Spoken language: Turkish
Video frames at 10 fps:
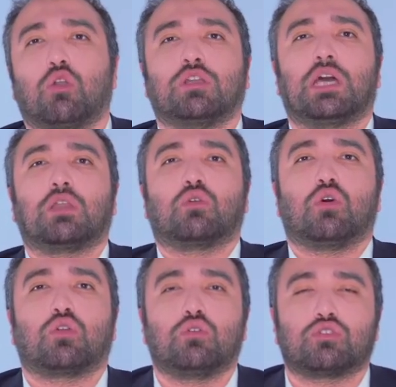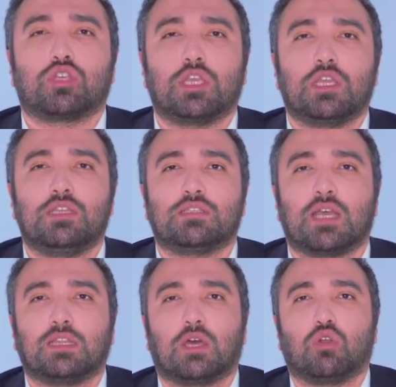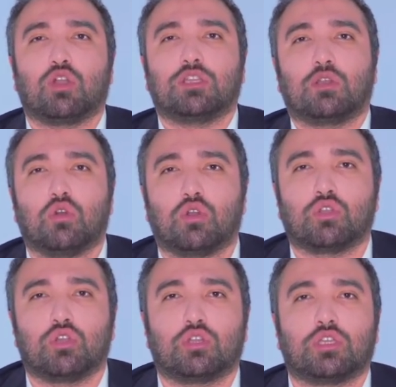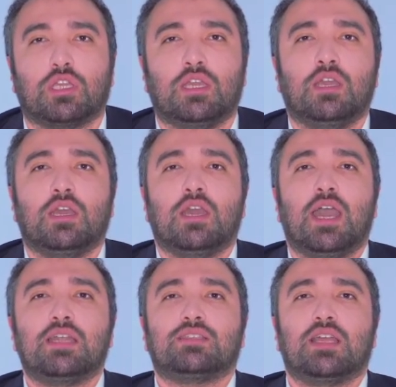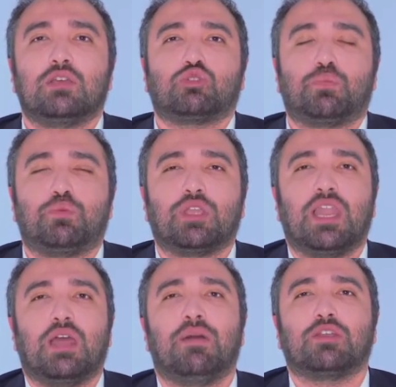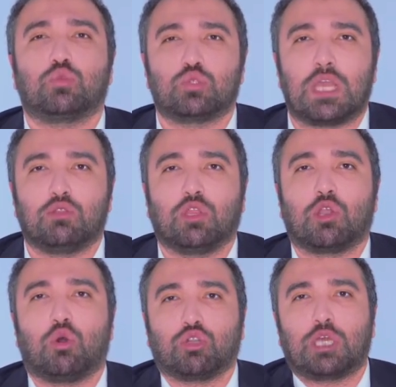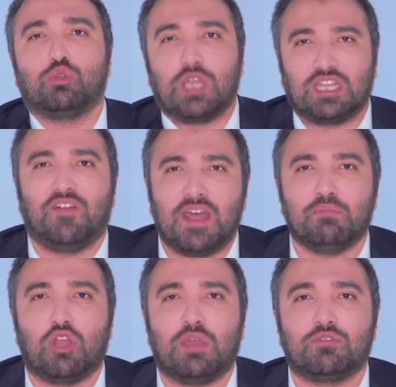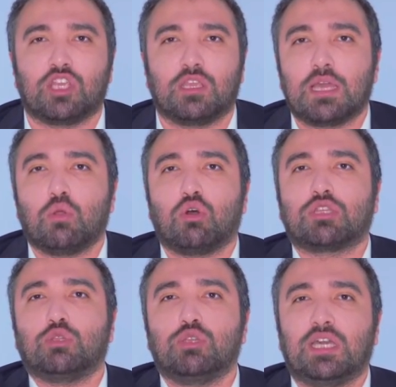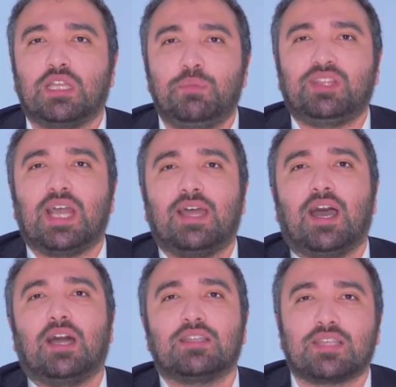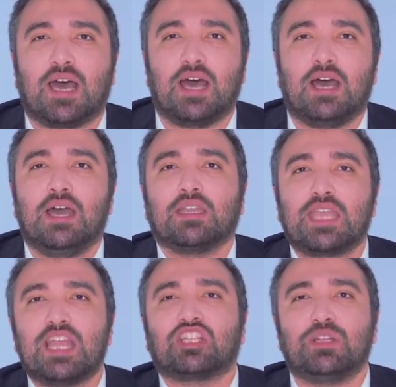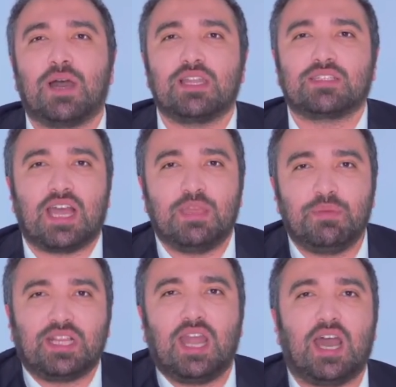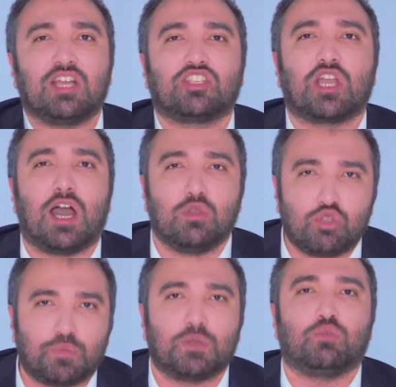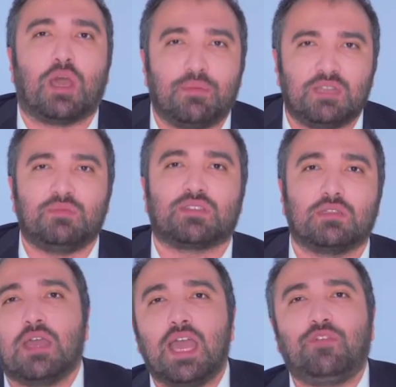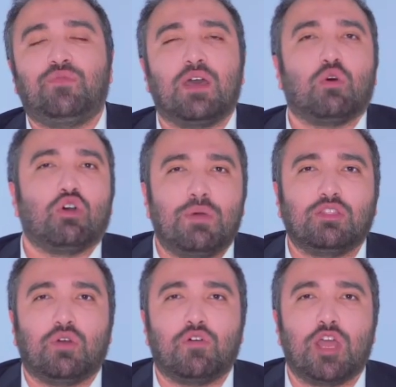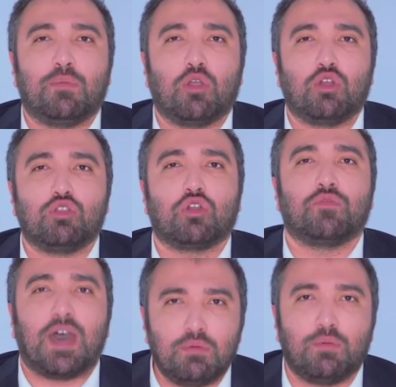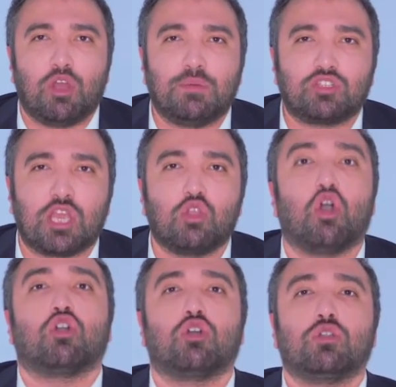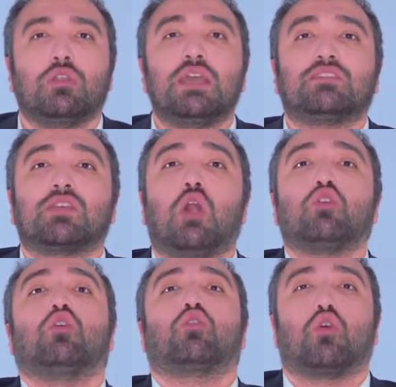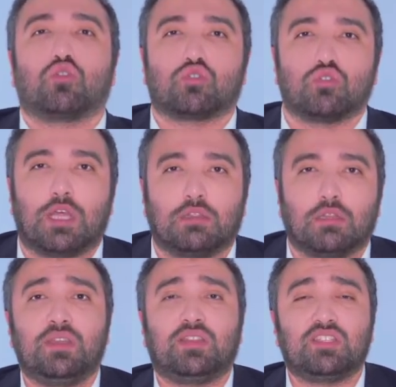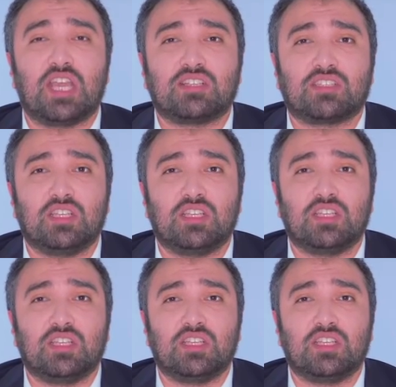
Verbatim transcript: o kadar korkunç ki, insanlar o kadar korkuyor ki her sene süpürgele maç düzenliyorlar. Orta dünyada var mı böyle bir şey? Sen orta dünyada bir tane halı saha Geç numaralı sahibi tane açık A101 bulabilir misin? Elfler ormanda voleybol oynuyor. Var mı böyle bir şey? Yok. Niye? Sauron korkusundan. Bitireceksin.